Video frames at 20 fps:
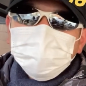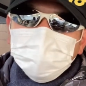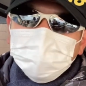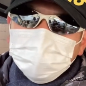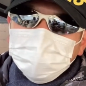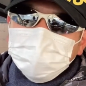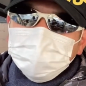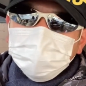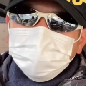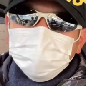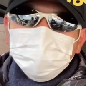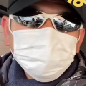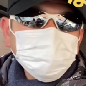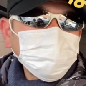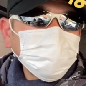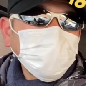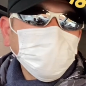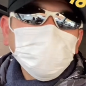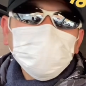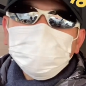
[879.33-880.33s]
てって言
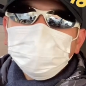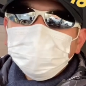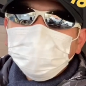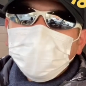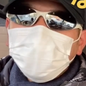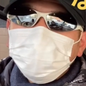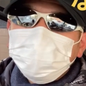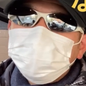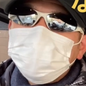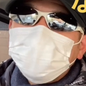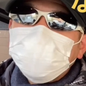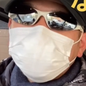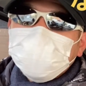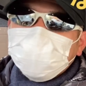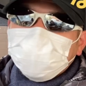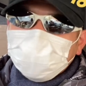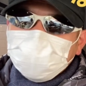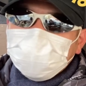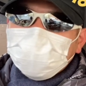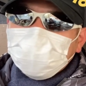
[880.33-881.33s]
うやんとか思いながら